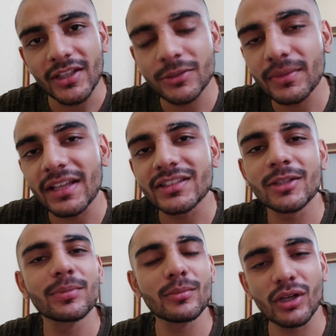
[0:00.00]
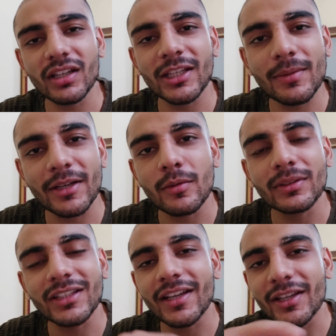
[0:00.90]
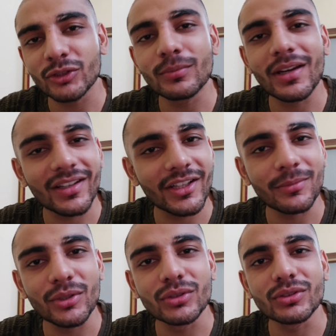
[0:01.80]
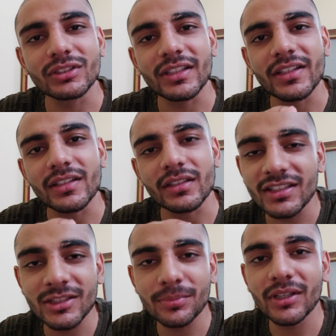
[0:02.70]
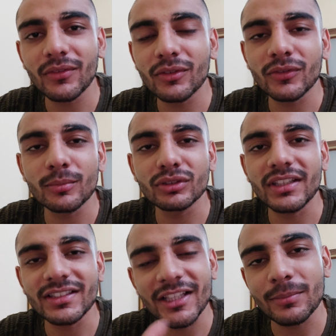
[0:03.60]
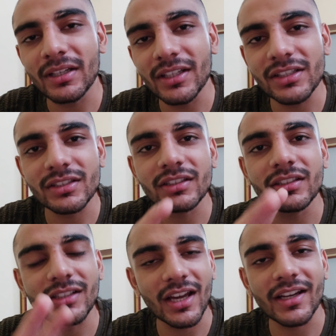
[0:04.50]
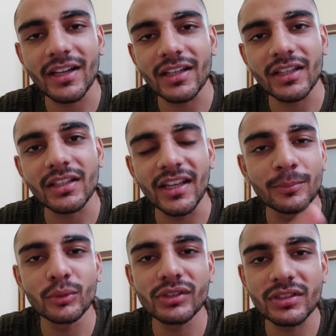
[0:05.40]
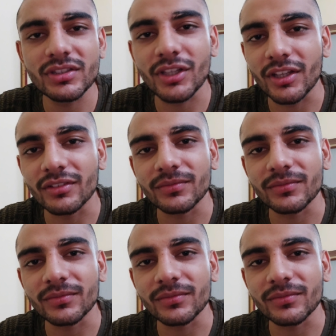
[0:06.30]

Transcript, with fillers: इसमें एस मॉडल के बारे में बताया गया जो मार्केटिंग में यूज़ होता है एस का फुल फॉर्म होता है सेगमेंटेशन टारगेटिंग एंड पोजिशनिंग